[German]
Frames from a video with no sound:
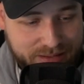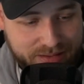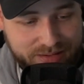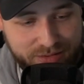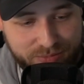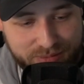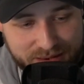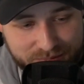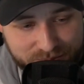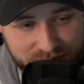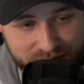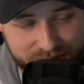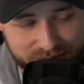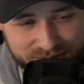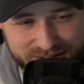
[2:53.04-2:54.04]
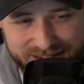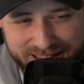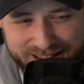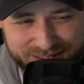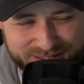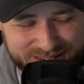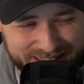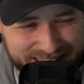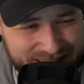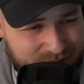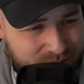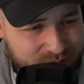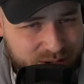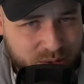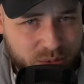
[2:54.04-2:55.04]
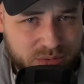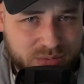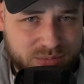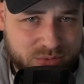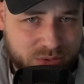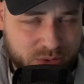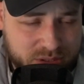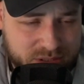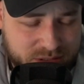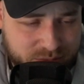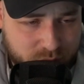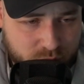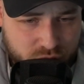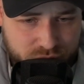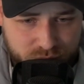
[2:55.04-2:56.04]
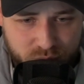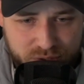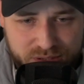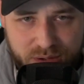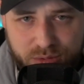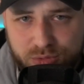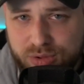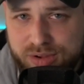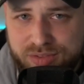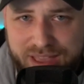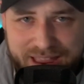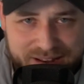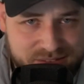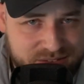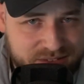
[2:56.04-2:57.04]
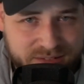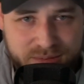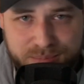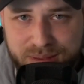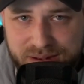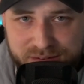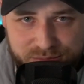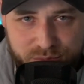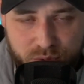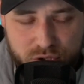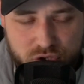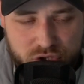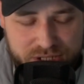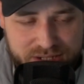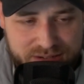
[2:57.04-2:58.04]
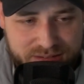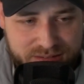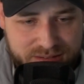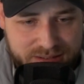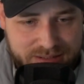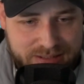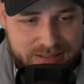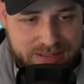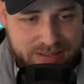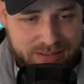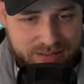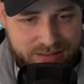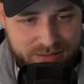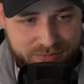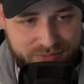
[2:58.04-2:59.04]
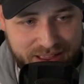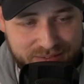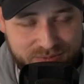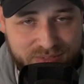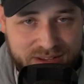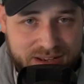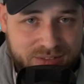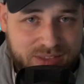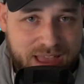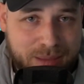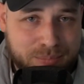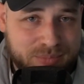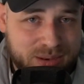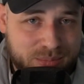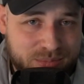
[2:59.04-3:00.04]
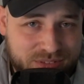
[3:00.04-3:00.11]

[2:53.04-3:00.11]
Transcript: Das werden wir, weil sich da extrem viele Runden von euch gewünscht wurden, auch so als einzelne Battle-Vorschläge, äh, werden wir das ab dem